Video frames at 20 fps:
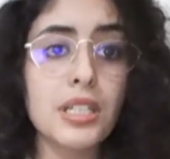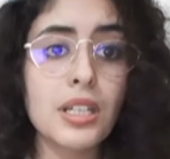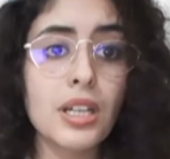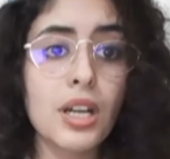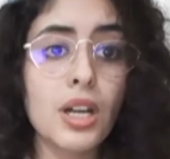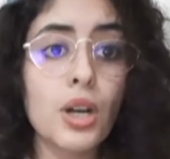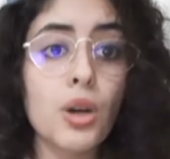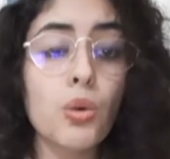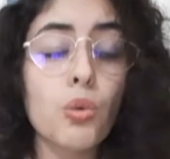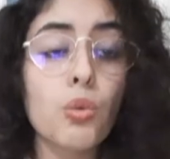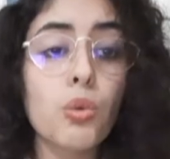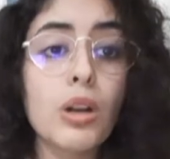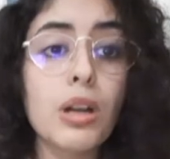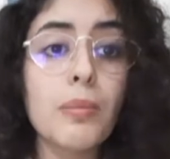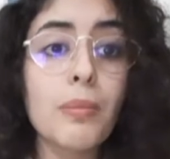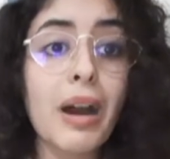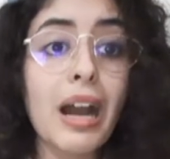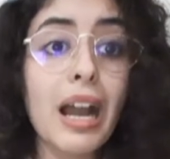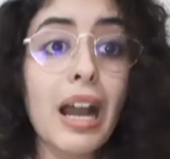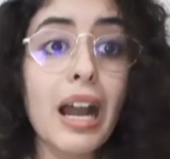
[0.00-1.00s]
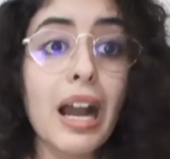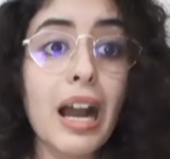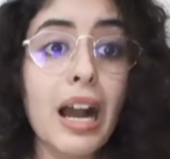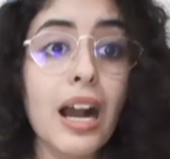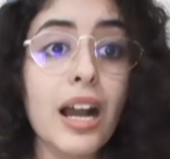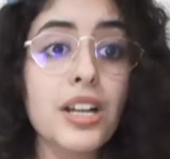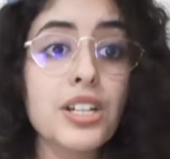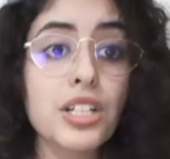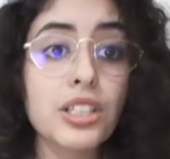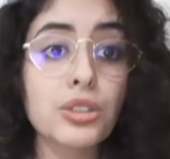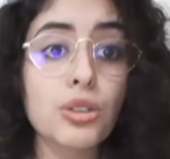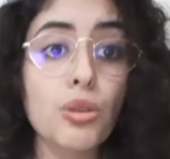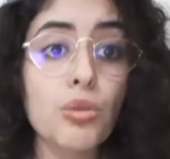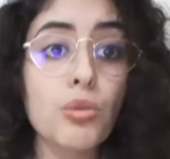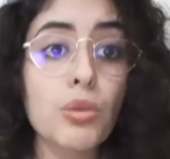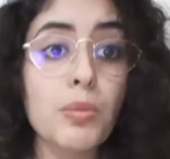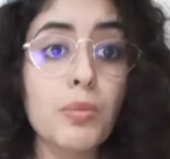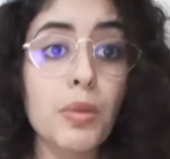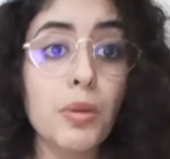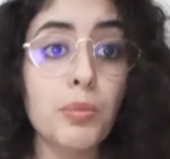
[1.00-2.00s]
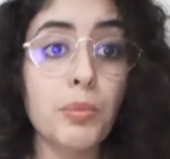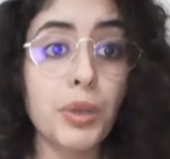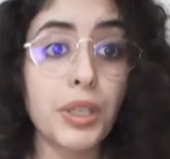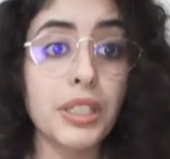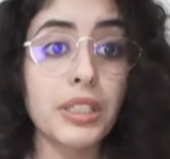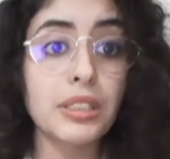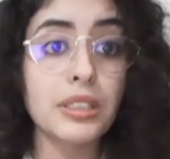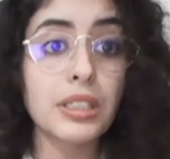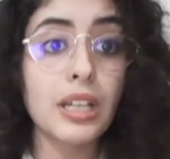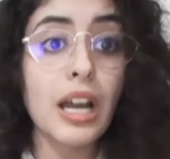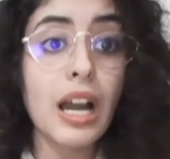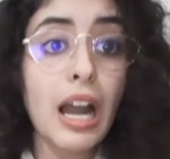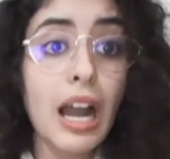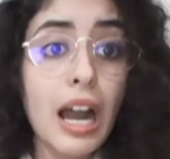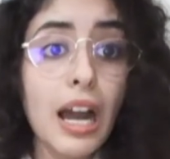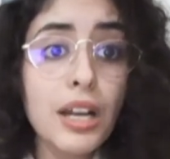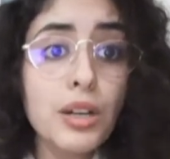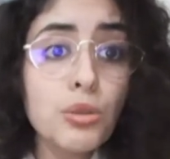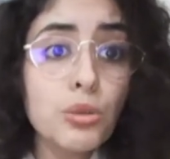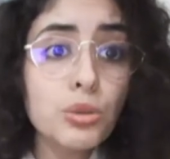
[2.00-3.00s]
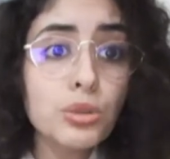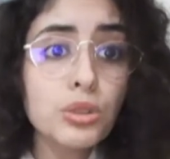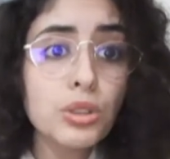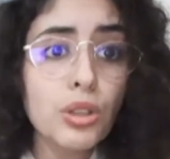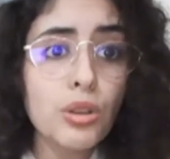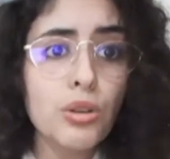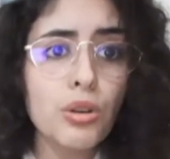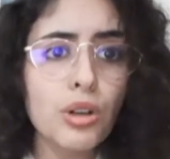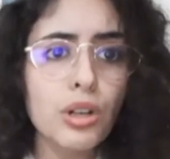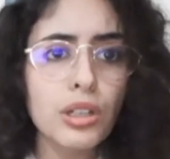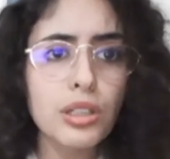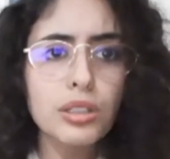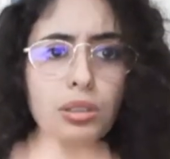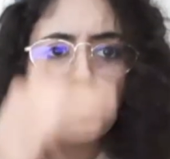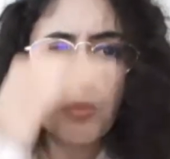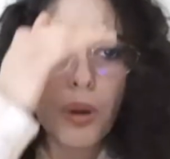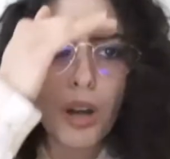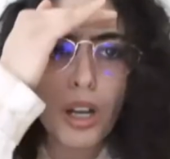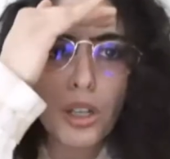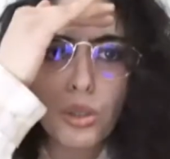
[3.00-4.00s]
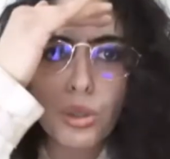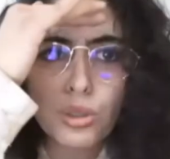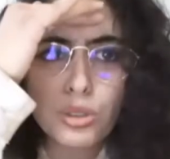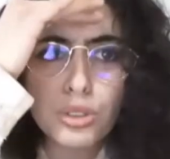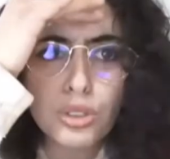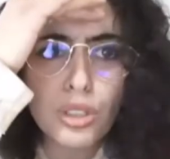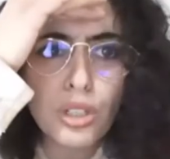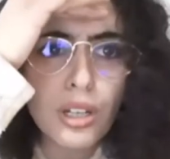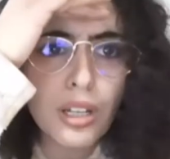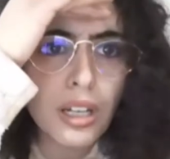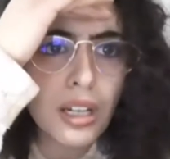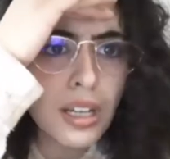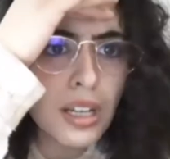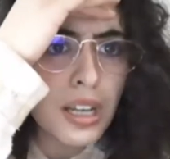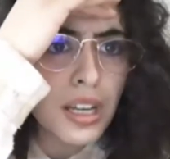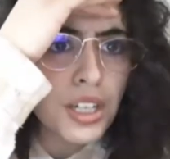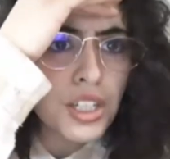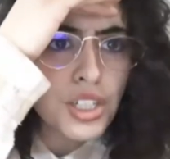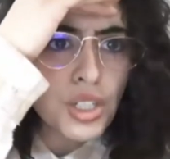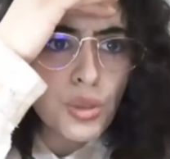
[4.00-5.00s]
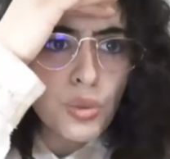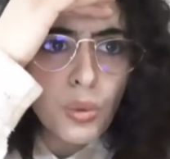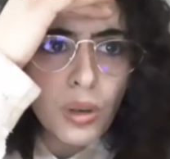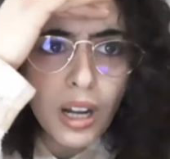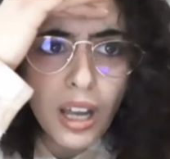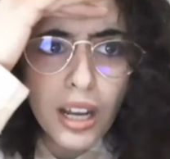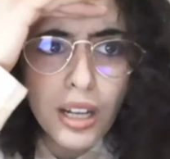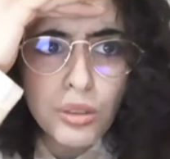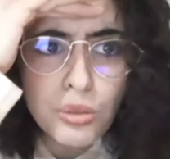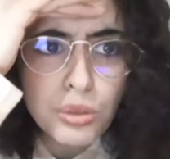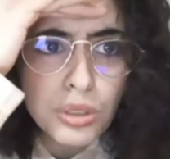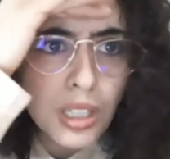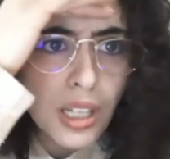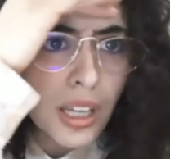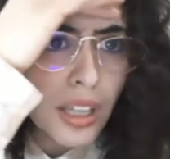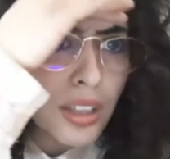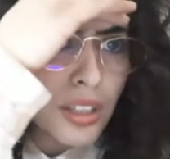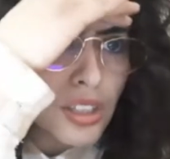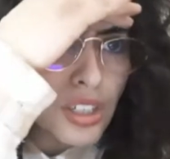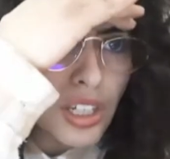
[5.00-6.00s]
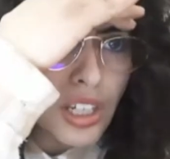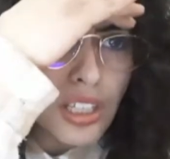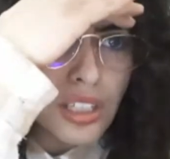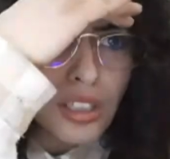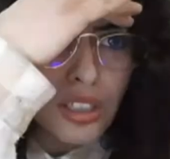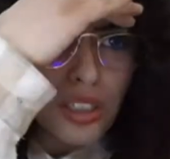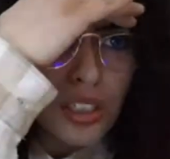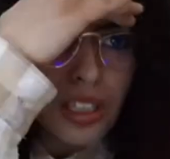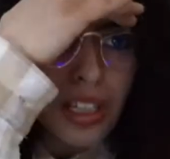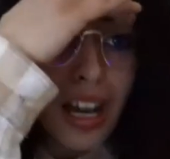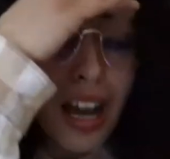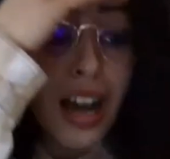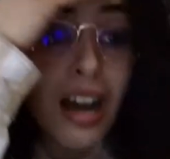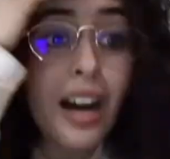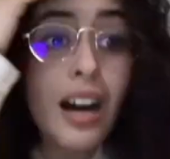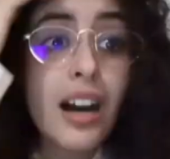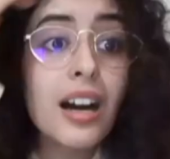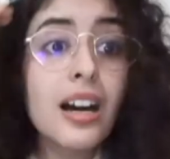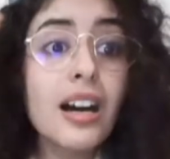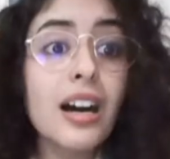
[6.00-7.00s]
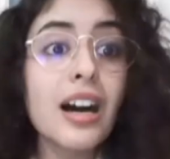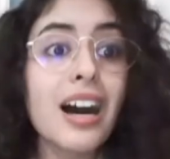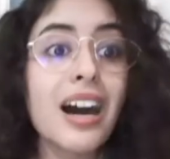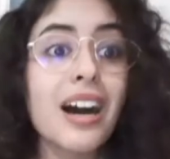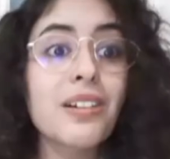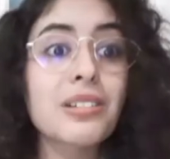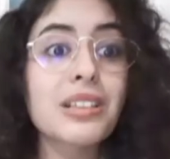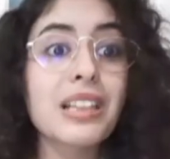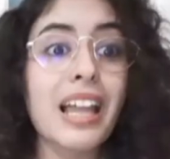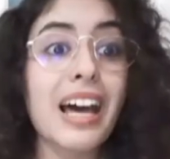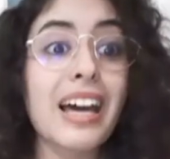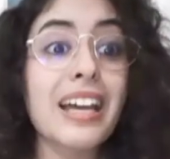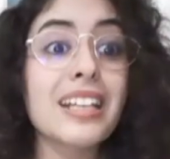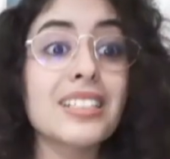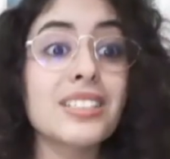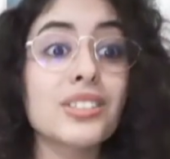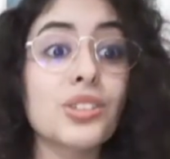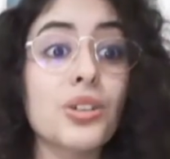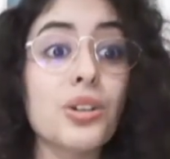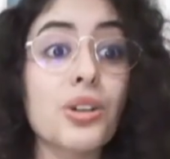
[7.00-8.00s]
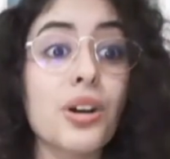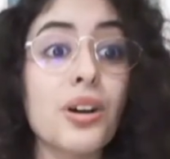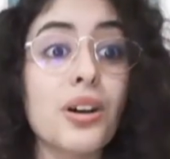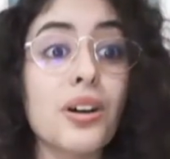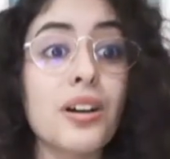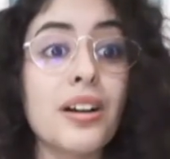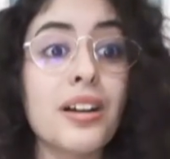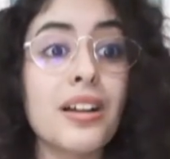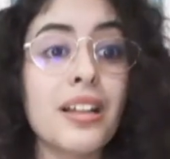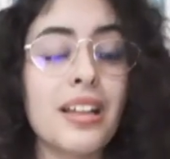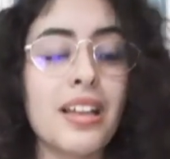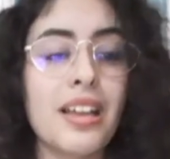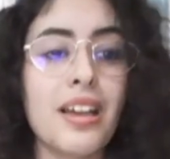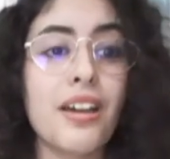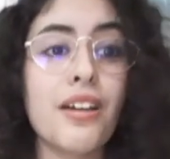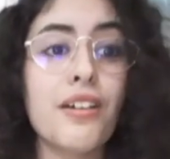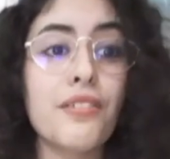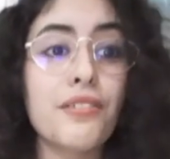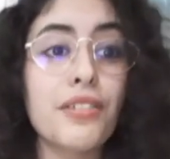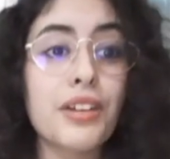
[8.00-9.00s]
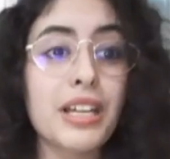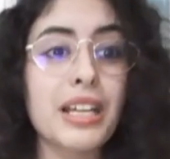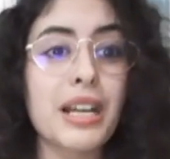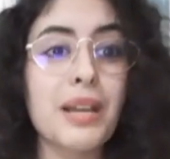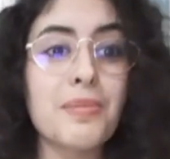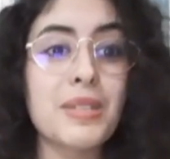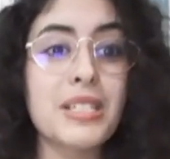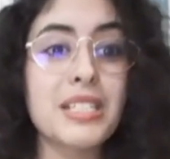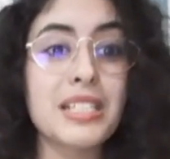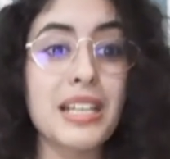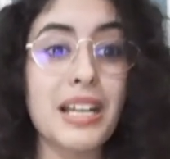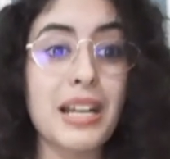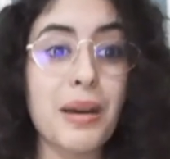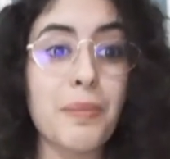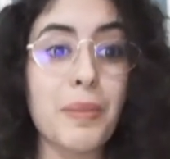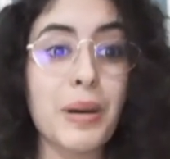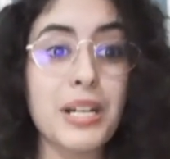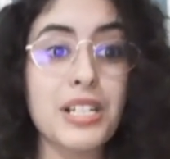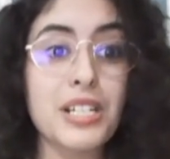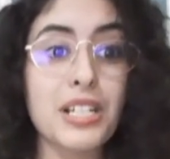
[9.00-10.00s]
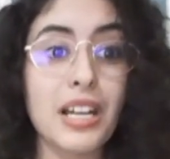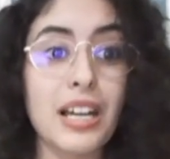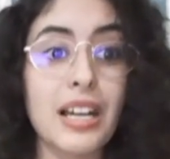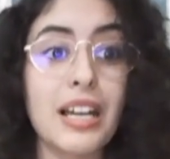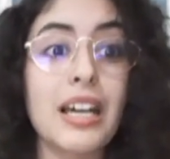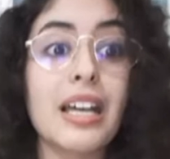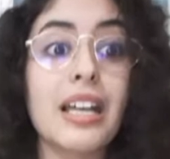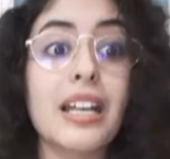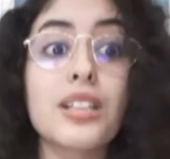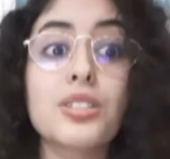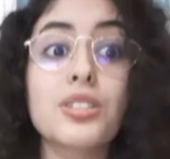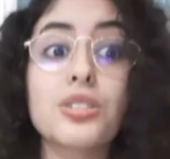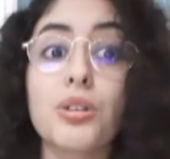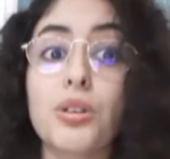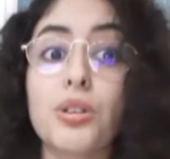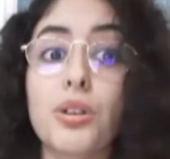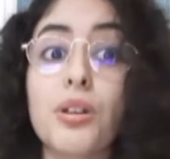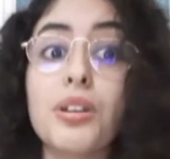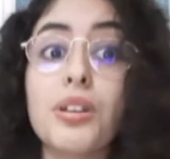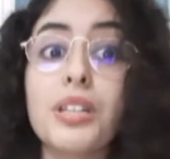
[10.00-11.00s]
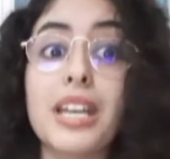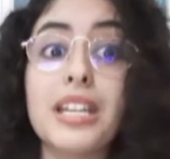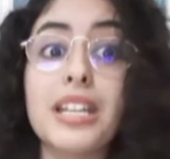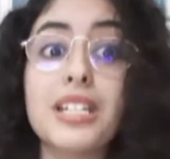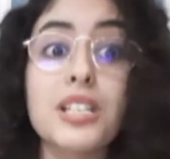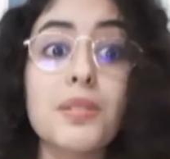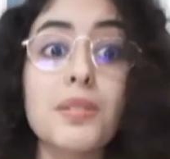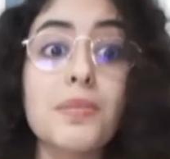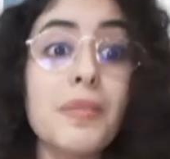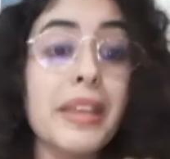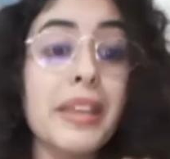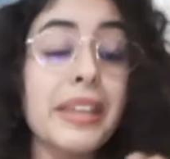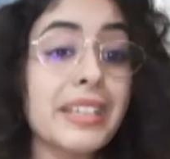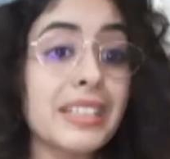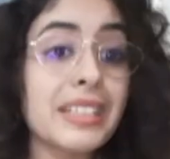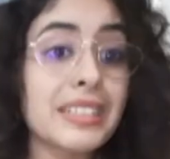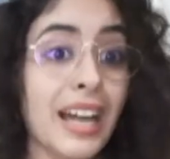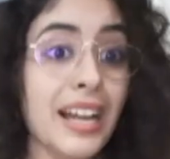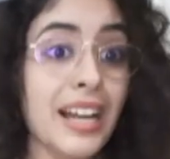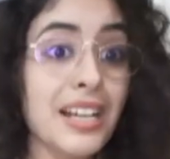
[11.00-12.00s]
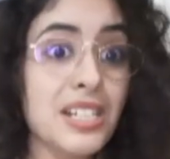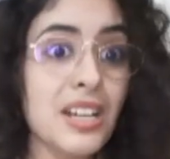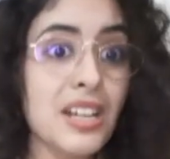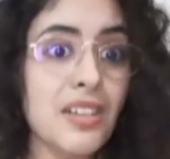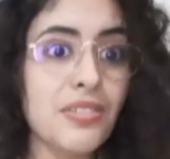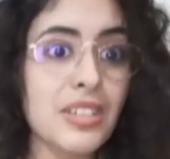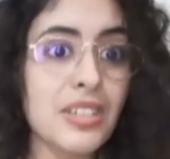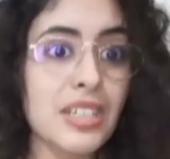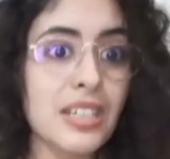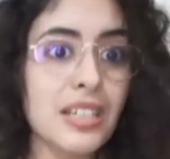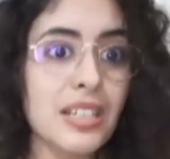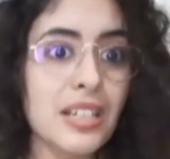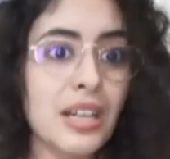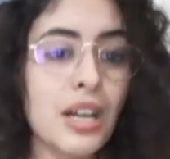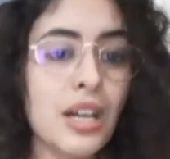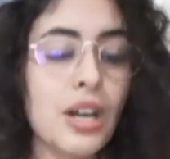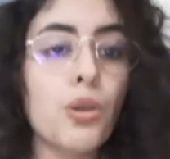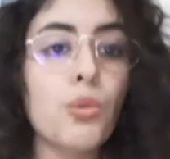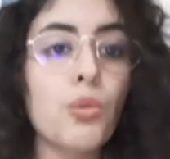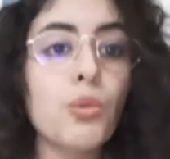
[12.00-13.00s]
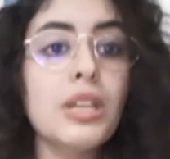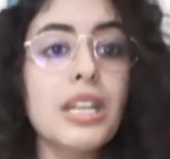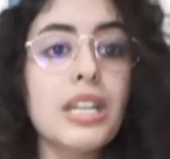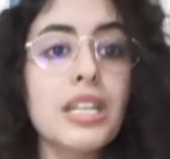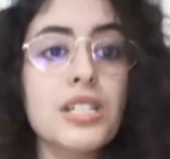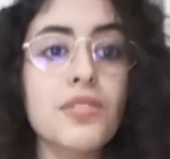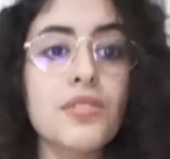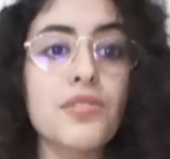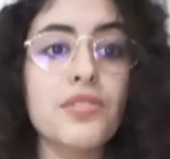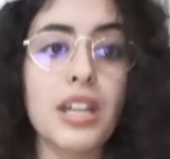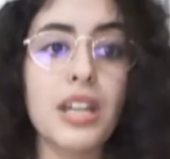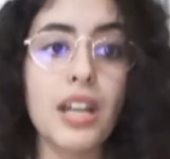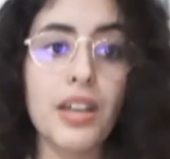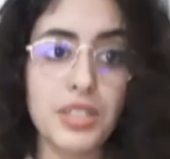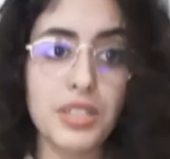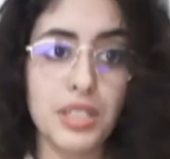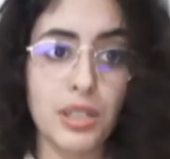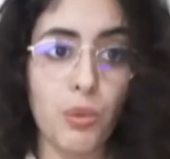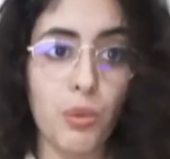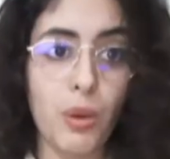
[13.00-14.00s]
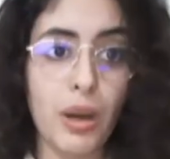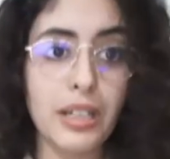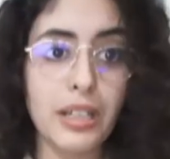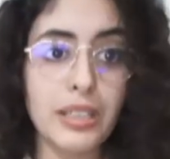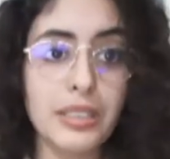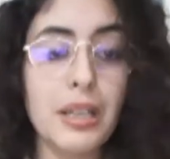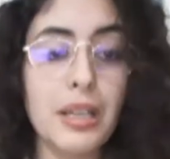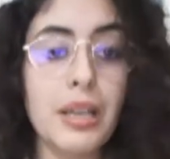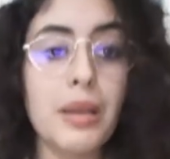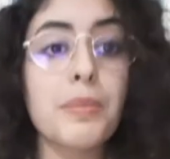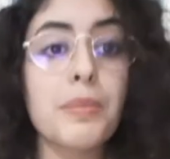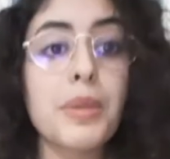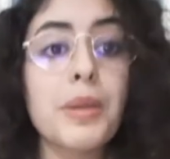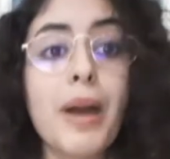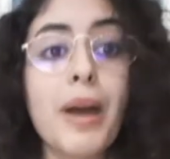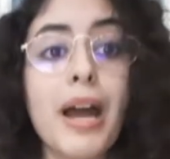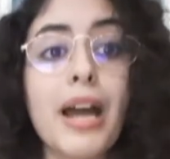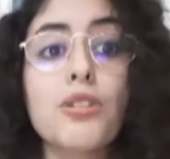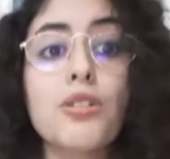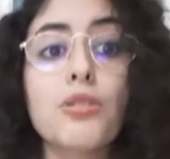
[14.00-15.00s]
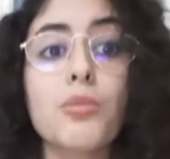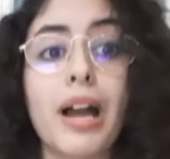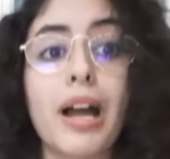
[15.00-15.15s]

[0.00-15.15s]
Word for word: والمح حاجة تضوي من بعيد حانوت يظهر لي يخزروا لها شنو هو الحانوت هذا شنو شنية اه هاو طلع ريستوران فكرة مزيانة برشا الريستوران ينجم يتعشى فيه وينجم في نفس الوقت بما انه ما عندوش